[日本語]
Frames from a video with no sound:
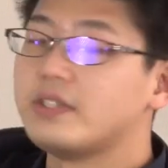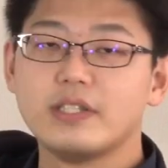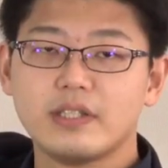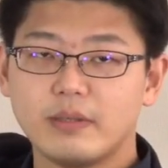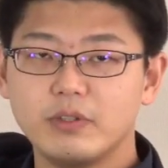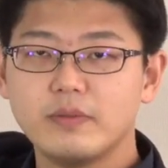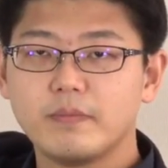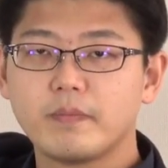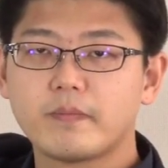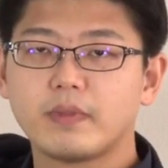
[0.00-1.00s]
フシステム
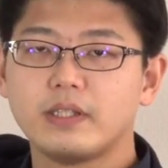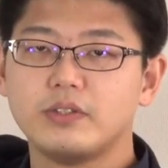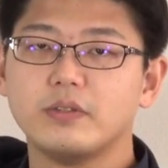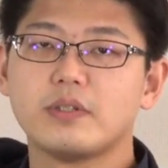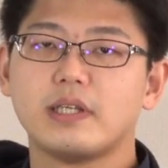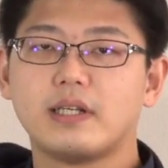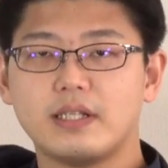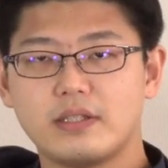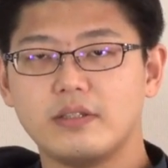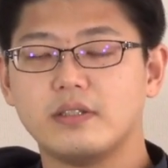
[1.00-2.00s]
重要性
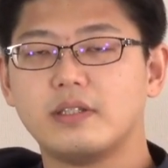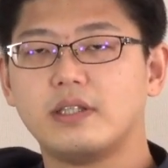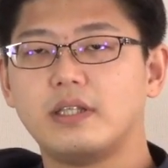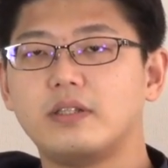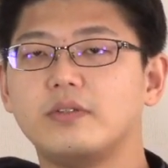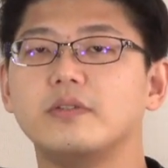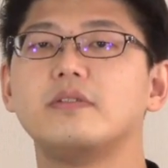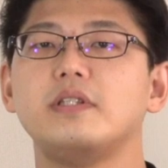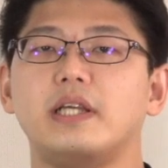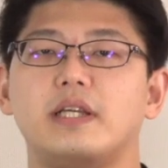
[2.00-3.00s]
関数という
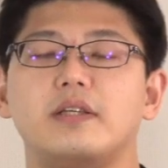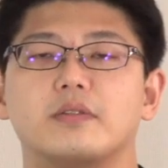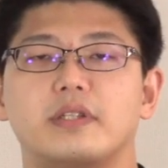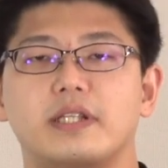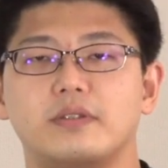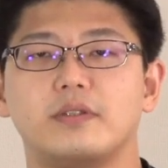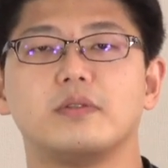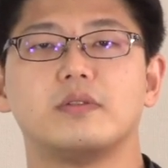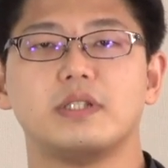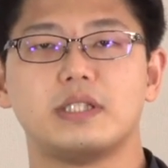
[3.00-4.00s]
ふうに呼んでいるという
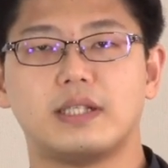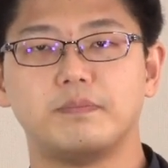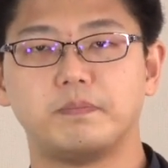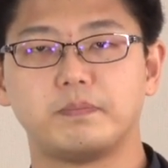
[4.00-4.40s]
ことでした。